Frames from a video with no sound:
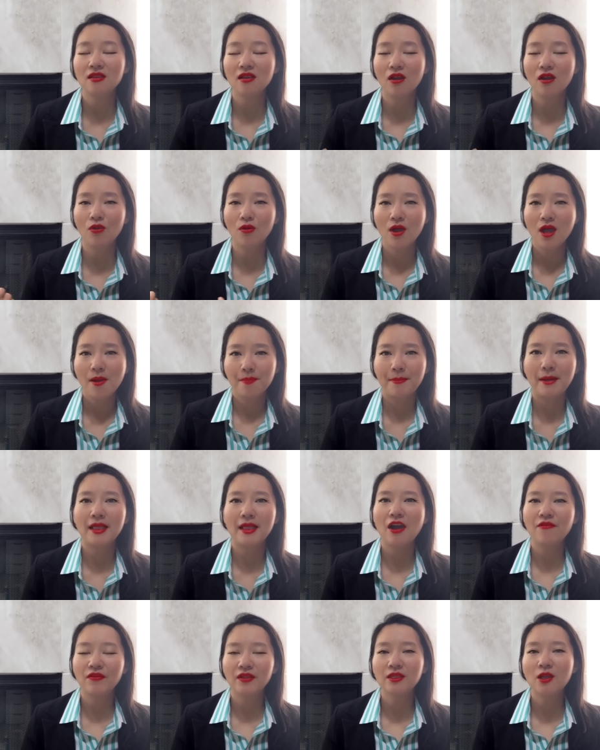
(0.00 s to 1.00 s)
以后把
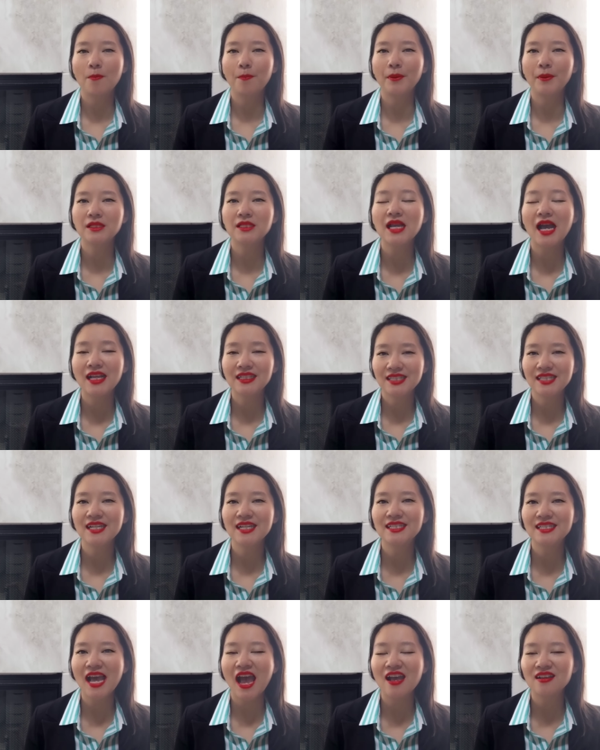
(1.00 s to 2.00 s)
它放到冰箱，这
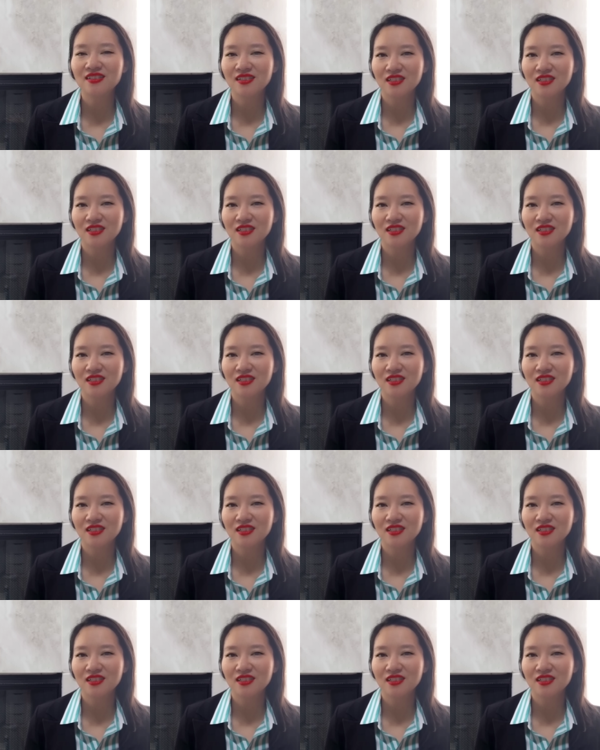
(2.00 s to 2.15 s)
个菜